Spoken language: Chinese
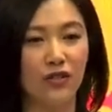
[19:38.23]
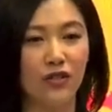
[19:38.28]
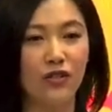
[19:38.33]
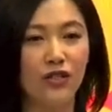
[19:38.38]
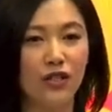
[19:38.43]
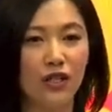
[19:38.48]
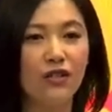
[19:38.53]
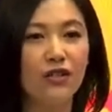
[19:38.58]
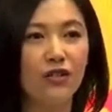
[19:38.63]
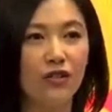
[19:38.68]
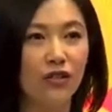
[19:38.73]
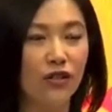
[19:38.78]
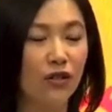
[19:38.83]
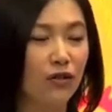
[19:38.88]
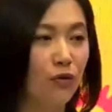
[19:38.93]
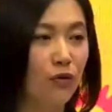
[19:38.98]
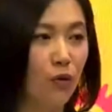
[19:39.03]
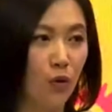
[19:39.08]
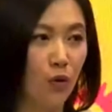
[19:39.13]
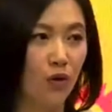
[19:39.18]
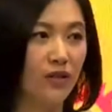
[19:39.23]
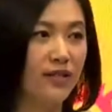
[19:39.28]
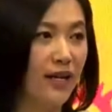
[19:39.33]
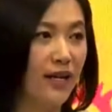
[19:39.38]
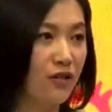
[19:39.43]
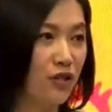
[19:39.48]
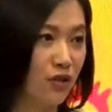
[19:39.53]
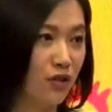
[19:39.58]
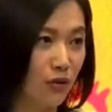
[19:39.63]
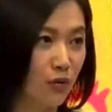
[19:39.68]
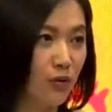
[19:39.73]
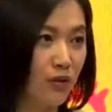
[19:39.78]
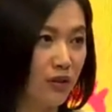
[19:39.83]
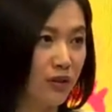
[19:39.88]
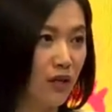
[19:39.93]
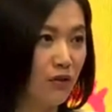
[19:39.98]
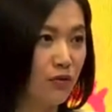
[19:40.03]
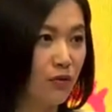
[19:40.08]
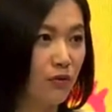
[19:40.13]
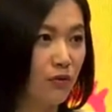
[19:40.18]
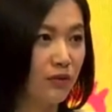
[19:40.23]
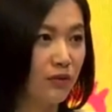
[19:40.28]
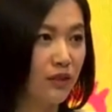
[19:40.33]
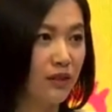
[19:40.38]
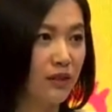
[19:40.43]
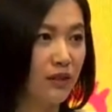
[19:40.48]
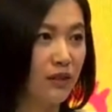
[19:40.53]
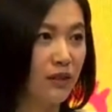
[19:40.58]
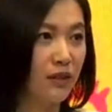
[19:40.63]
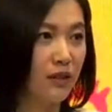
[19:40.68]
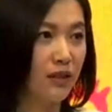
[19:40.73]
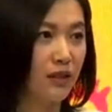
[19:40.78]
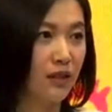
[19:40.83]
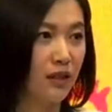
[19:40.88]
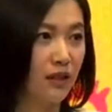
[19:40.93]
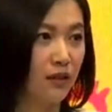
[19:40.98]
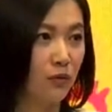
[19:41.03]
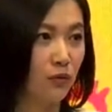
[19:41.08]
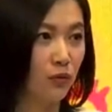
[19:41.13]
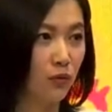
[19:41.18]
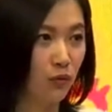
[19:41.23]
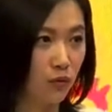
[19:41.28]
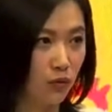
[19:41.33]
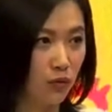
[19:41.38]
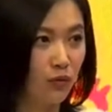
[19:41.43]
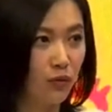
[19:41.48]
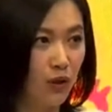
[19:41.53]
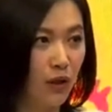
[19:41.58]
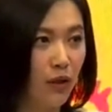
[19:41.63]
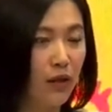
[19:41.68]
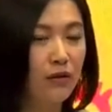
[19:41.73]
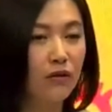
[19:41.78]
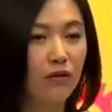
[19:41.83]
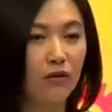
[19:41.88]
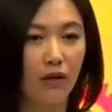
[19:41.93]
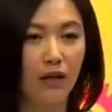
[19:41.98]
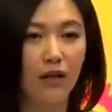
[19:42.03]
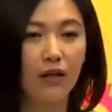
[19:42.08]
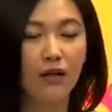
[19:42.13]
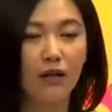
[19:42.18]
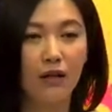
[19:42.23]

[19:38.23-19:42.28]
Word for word: 而是真是生活在生活当中的一个人物，对，